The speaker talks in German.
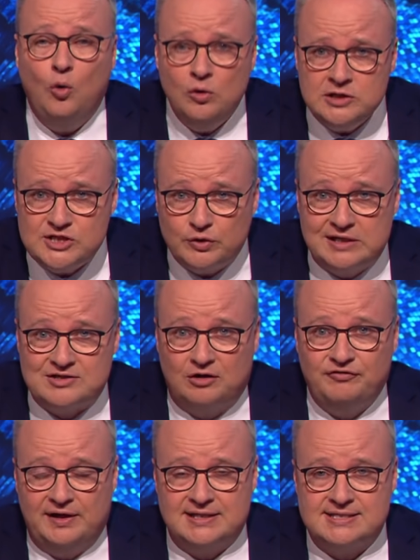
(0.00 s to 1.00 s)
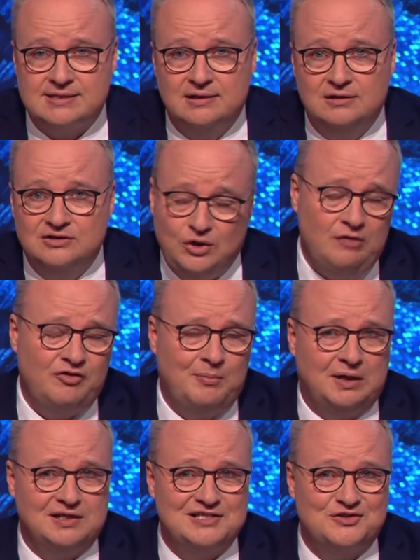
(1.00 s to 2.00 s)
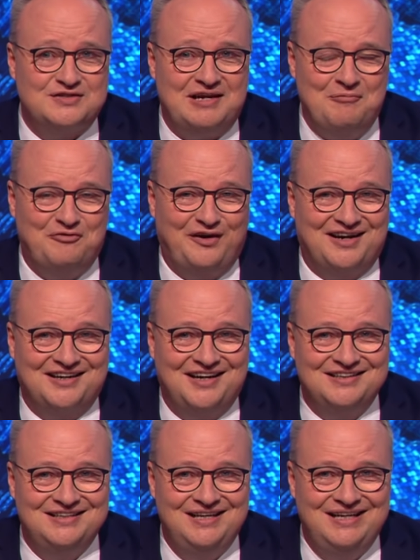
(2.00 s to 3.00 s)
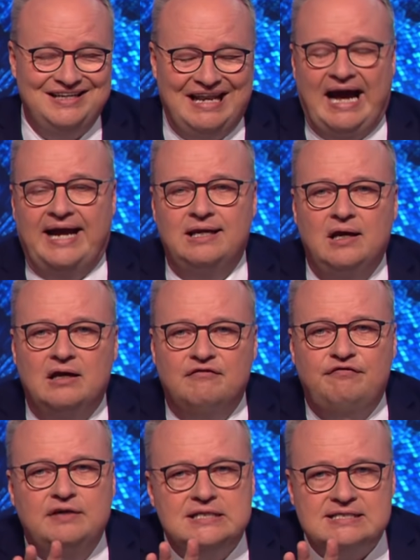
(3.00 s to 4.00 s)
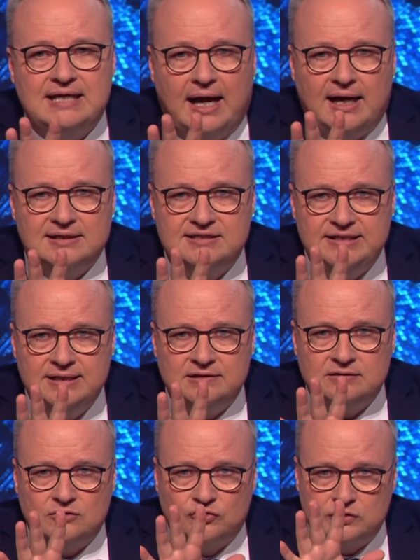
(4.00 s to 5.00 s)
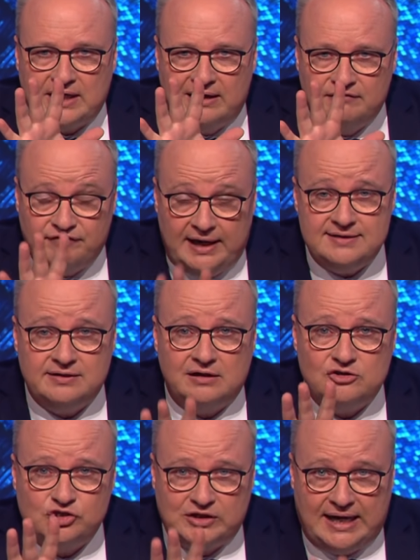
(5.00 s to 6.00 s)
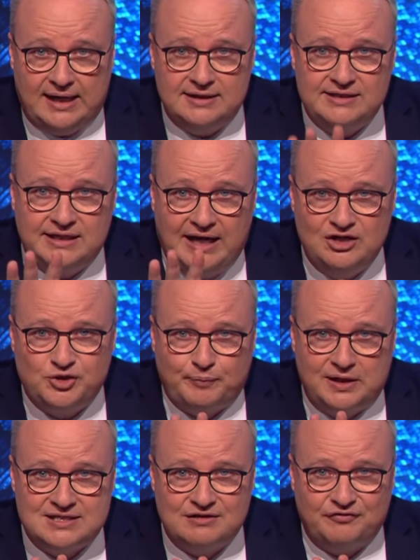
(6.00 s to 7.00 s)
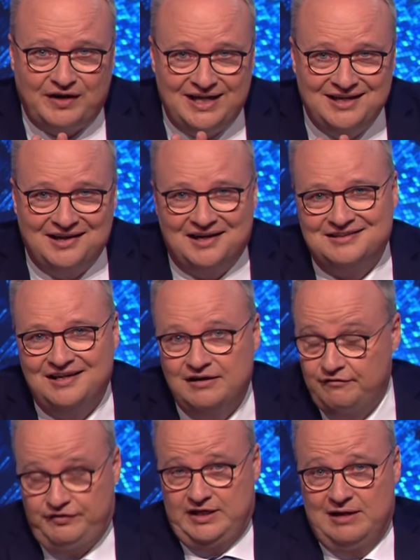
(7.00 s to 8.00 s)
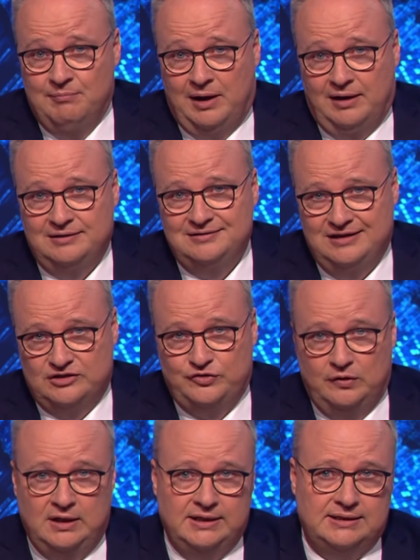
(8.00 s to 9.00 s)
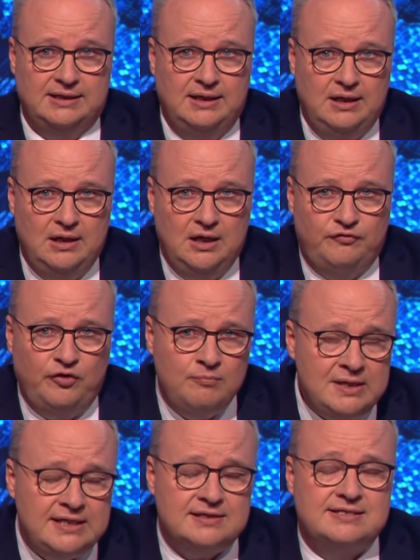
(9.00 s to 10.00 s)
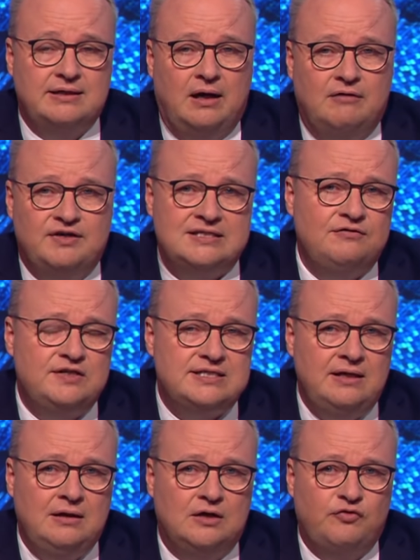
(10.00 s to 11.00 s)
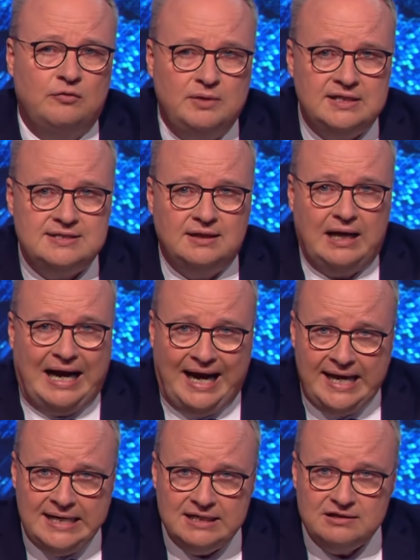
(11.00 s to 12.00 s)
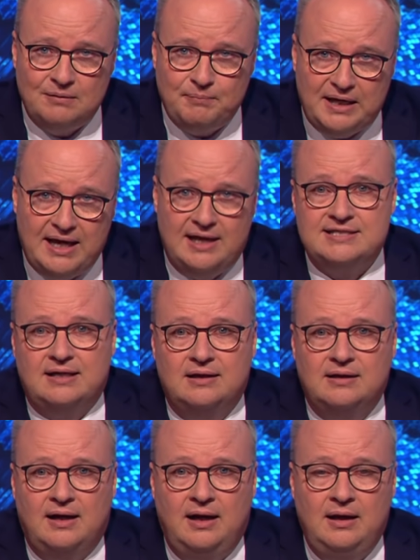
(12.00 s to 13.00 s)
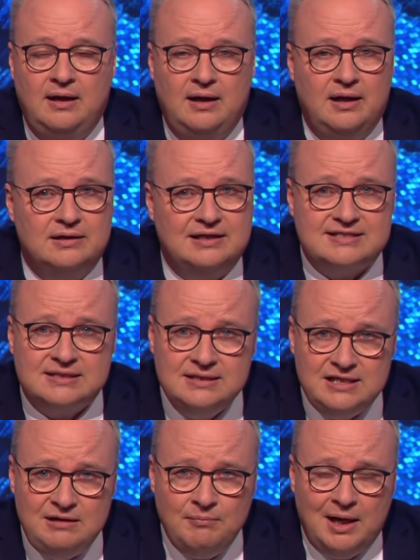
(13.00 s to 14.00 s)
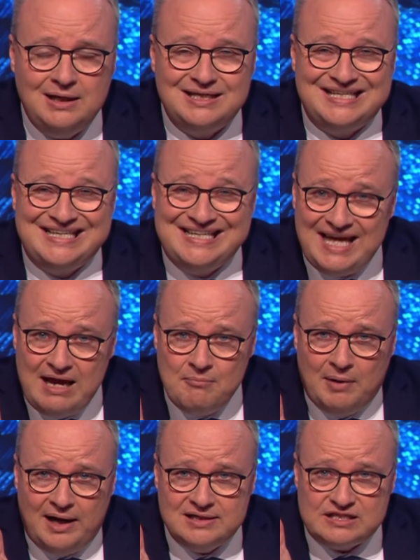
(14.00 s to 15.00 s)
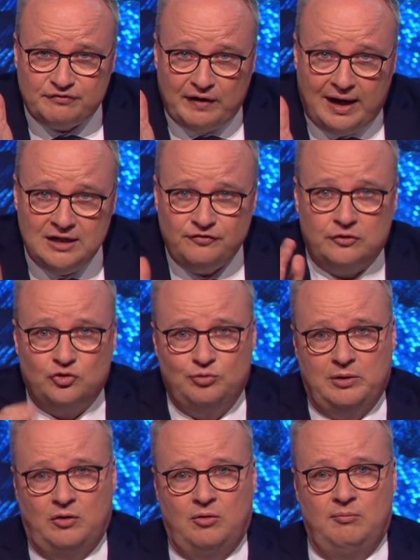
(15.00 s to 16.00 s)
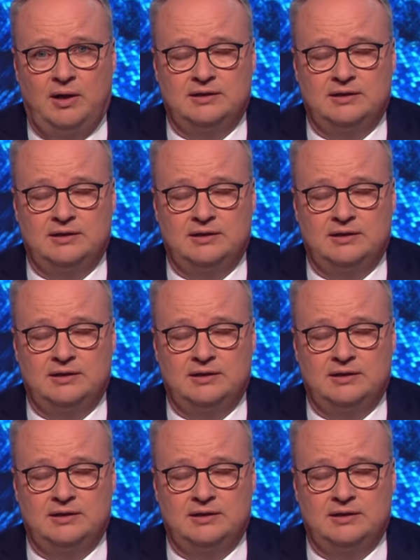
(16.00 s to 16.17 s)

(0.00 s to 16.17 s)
und zur Insolvenz. Toll, wenn man das zusammen feiern kann. Nein, wird garantiert durch eine weitere staatliche Geldspritze verhindert. Wie immer, natürlich. Für mich ist ja, weiß nicht, wie es Ihnen geht, für mich ist ja der eigentliche BER-Skandal, dass niemand jemals Verantwortung übernommen